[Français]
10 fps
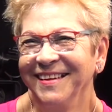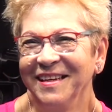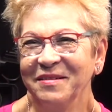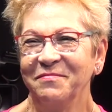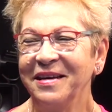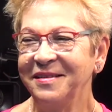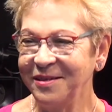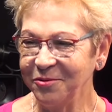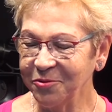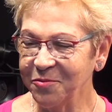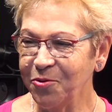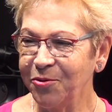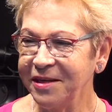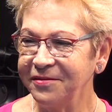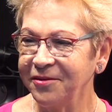Bah, disons que mon
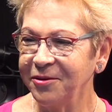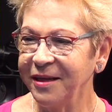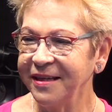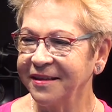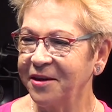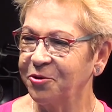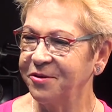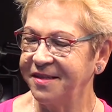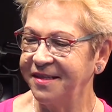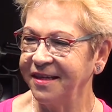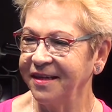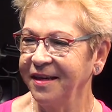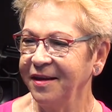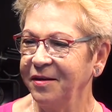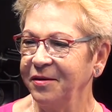livre est très caustique.
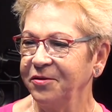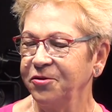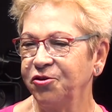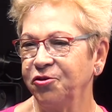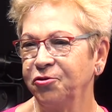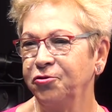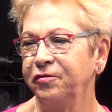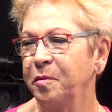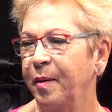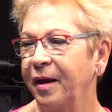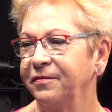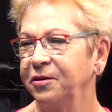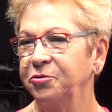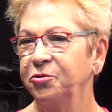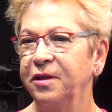Je ne veux pas
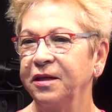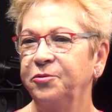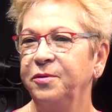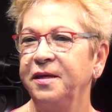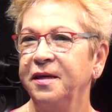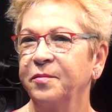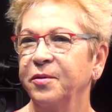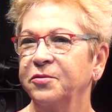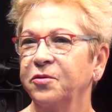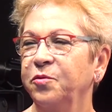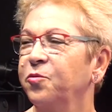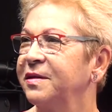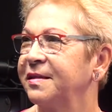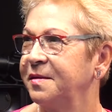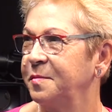avec le dos de la cuillère parce que pour moi,
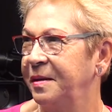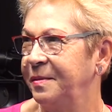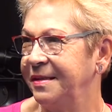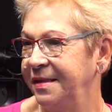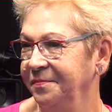ça s'est mal passé.